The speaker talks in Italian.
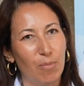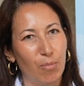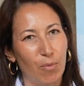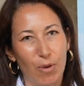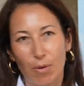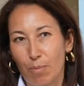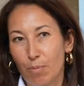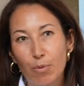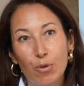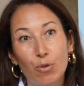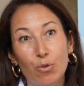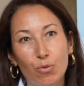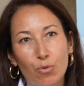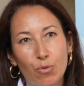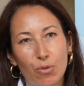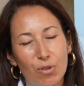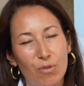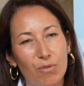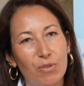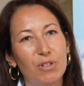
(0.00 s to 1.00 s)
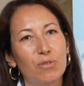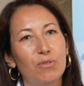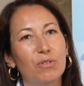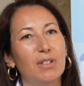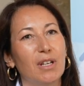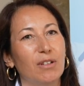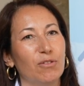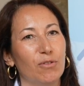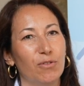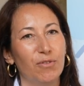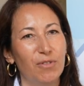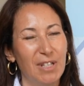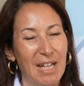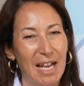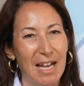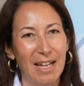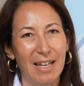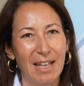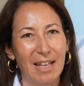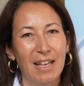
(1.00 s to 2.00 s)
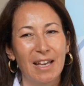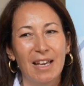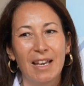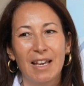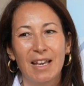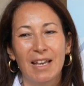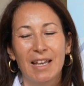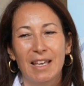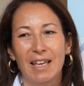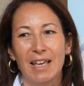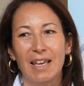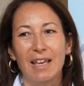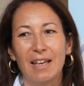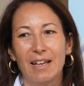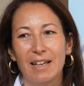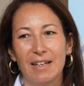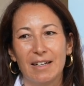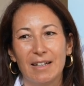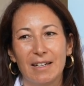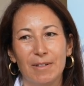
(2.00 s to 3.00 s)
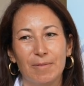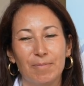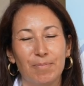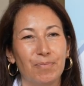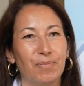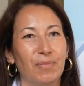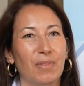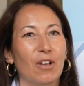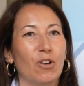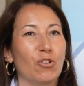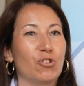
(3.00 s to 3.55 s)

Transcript: poi produrre un risultato finale che um,